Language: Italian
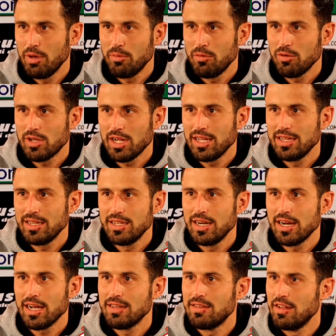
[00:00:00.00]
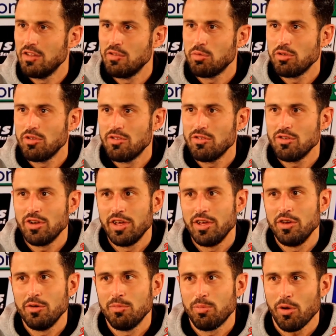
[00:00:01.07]
Abbiamo tanti ragazzi a disposizione e
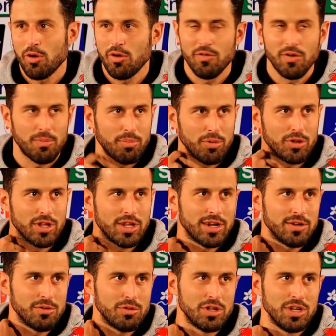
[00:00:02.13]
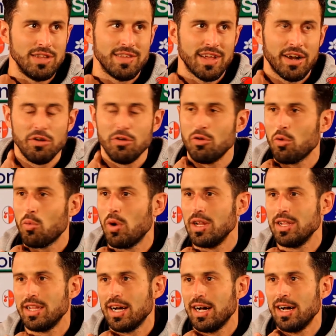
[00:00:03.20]
io provo a poter utilizzare le loro
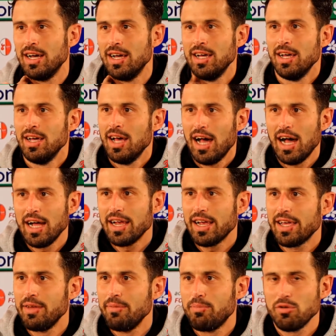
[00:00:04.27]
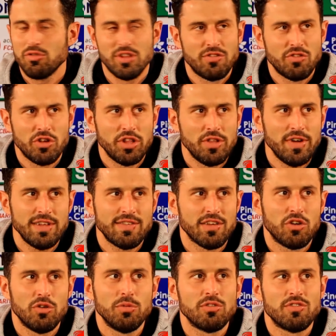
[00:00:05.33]
qualità anche in postazioni
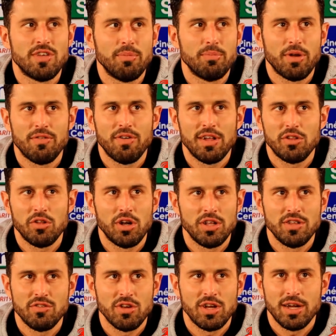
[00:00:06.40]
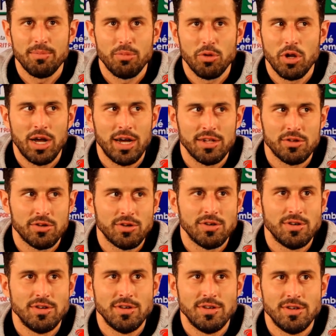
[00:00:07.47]
diverse come ho sempre fatto all'inizio del
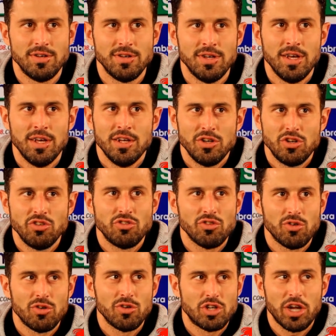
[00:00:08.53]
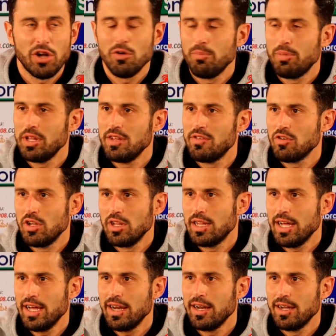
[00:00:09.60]
campionato. Eh. c'è competizione
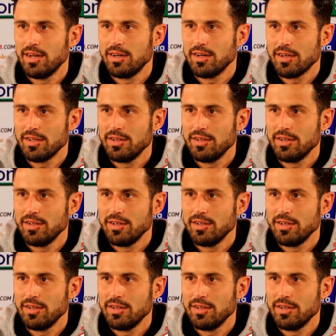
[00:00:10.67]
interna